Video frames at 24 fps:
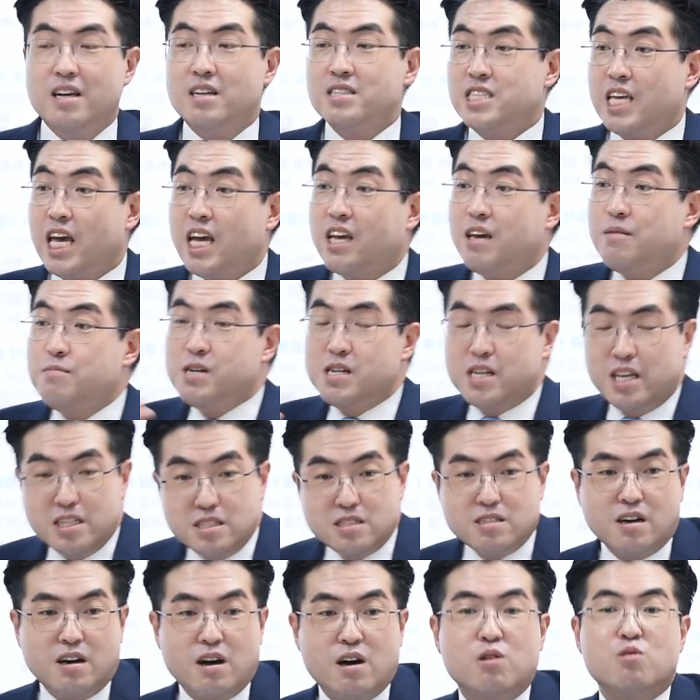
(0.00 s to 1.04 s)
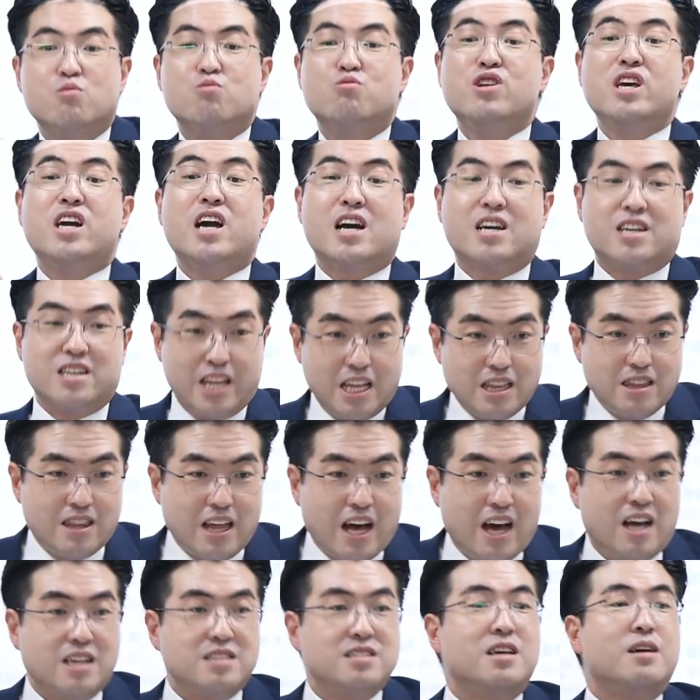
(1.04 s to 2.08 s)
책임을 인정하고 우리가
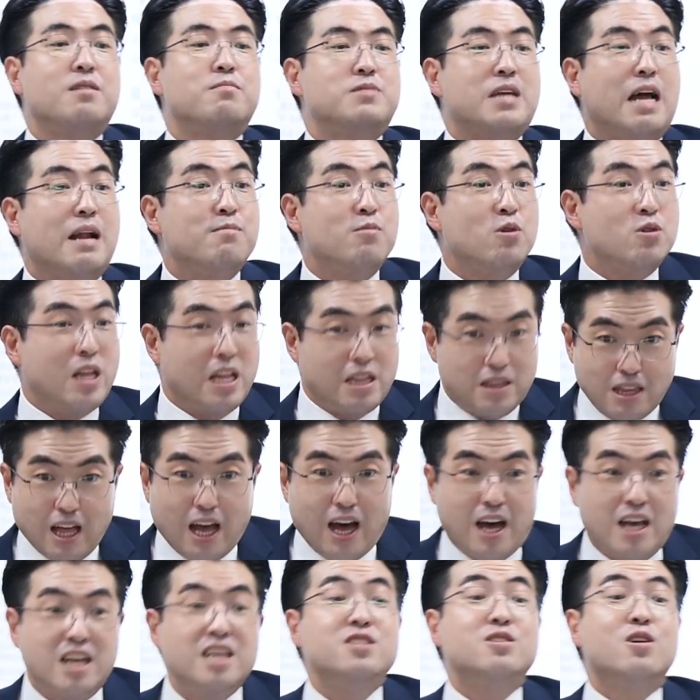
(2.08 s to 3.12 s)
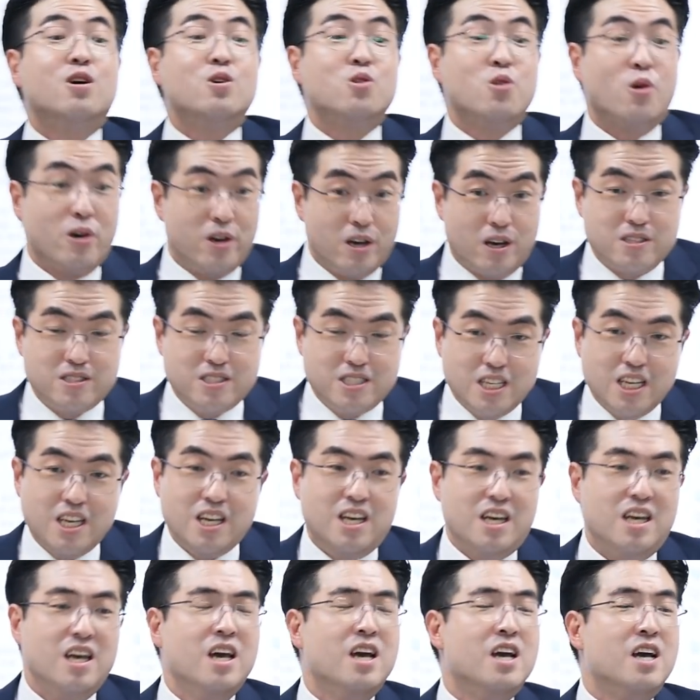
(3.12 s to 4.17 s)
그랬다, 잘못했다 이
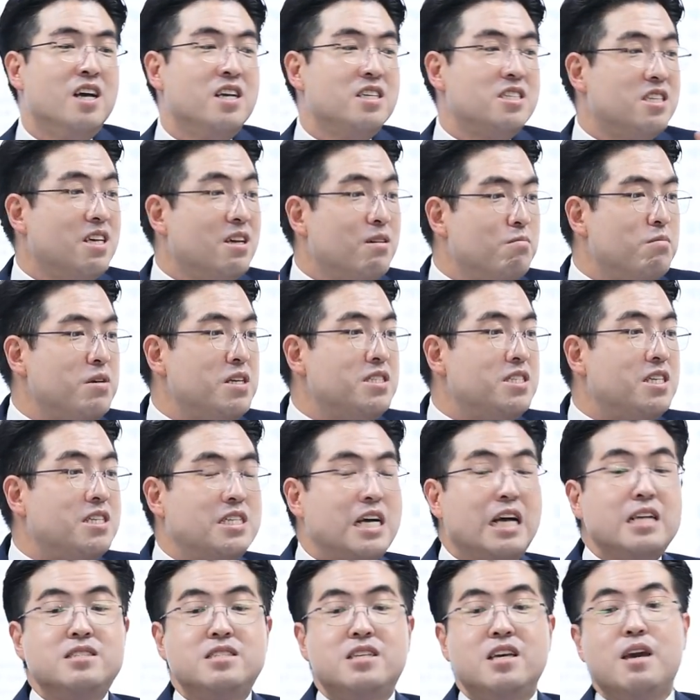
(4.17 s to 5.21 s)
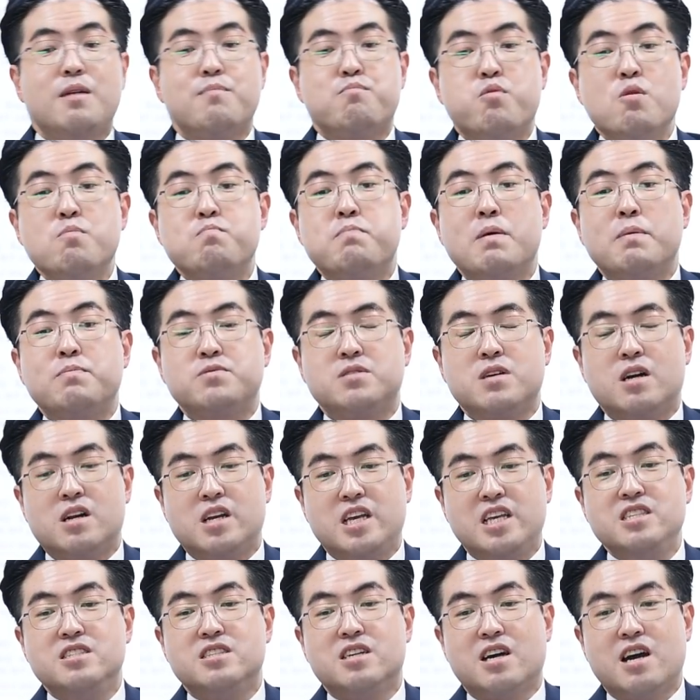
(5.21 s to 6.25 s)
정도였지 식민지 자체의
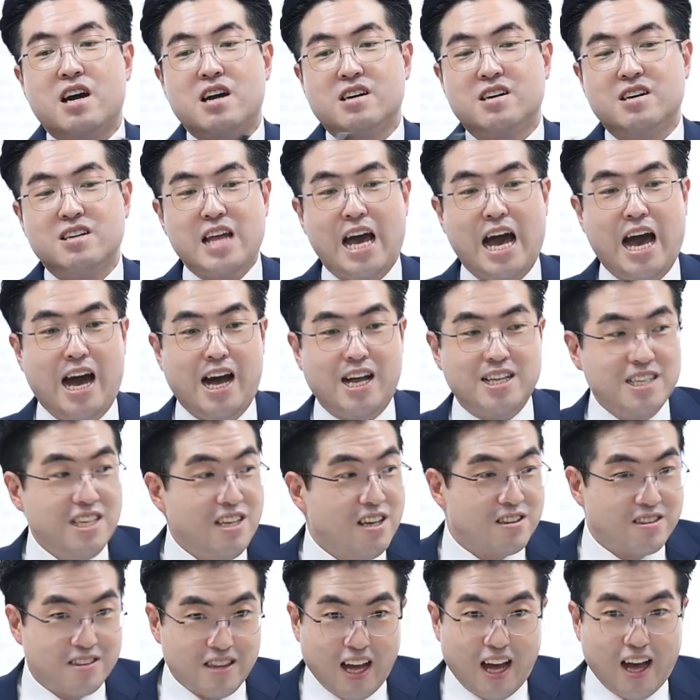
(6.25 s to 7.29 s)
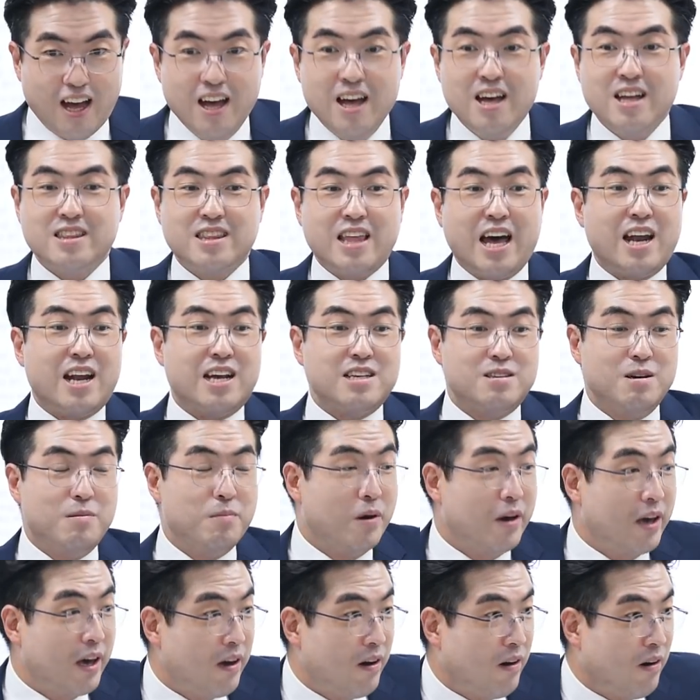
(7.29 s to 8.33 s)
불법성을 인정한 건 아니었다. 따라서
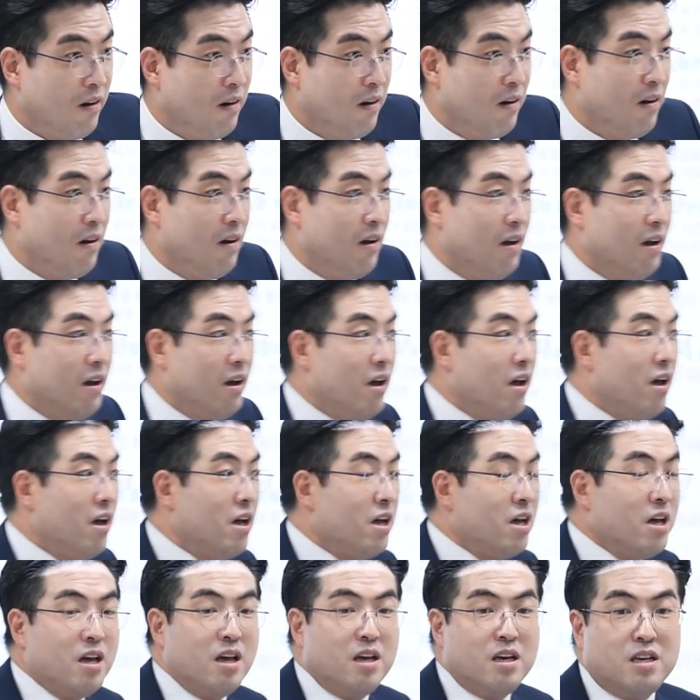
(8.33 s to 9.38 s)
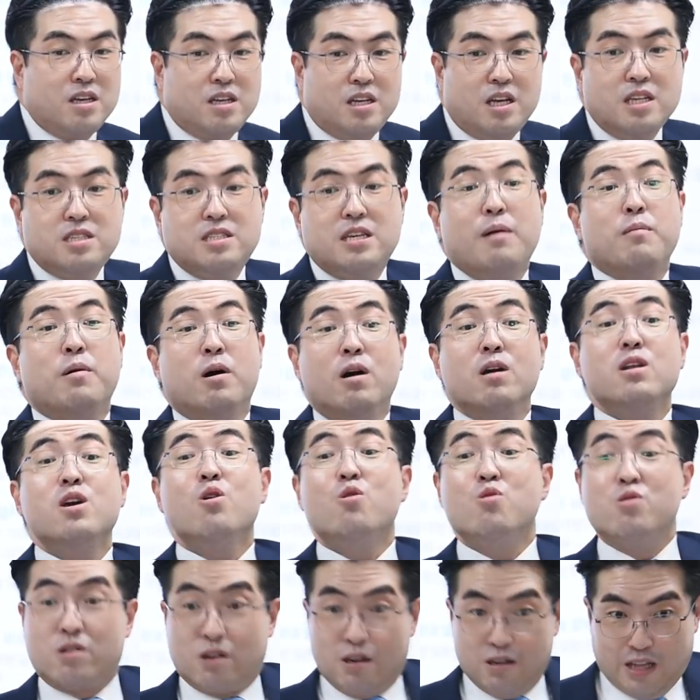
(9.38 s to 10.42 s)
뭐예요? 이게 참
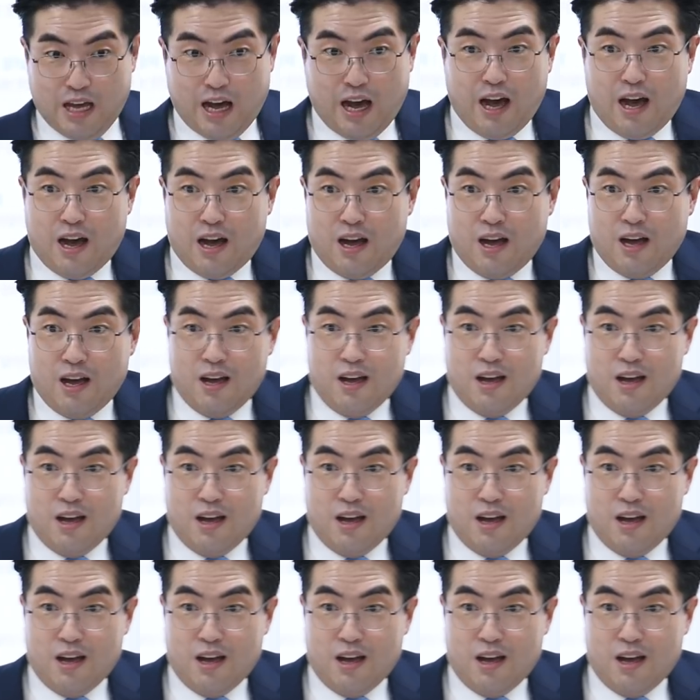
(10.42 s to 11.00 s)
어려울 거다.